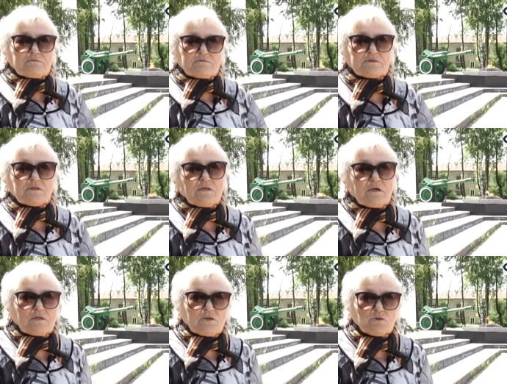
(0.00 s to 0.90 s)

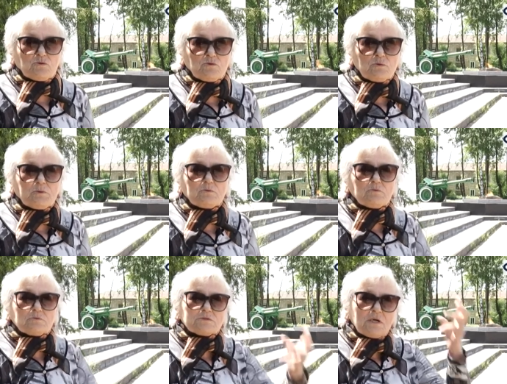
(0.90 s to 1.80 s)
взяла эту
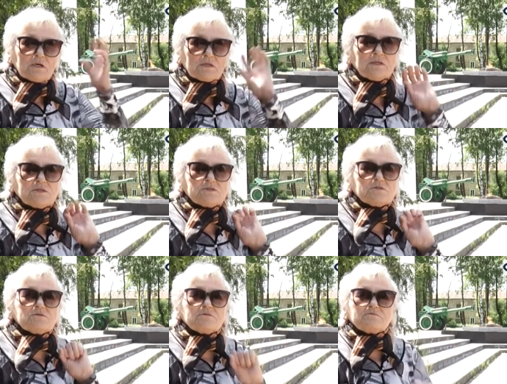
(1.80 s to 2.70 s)
юбку,
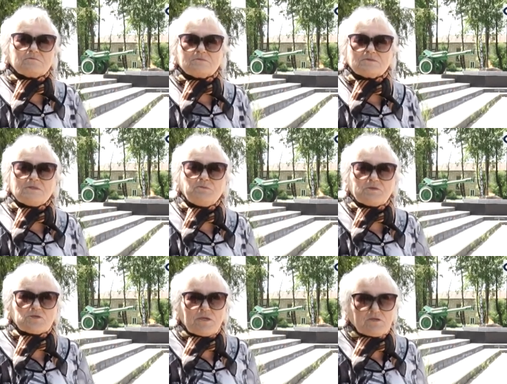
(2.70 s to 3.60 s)
закрылась и
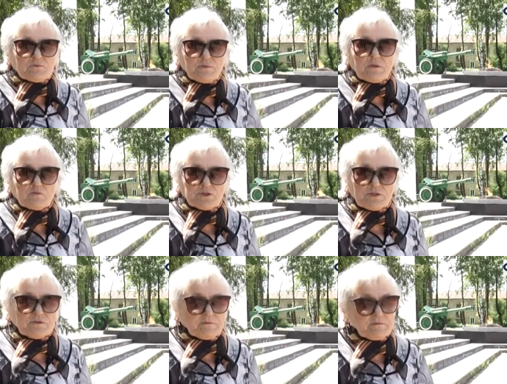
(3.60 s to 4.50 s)
прижалась к бабушке.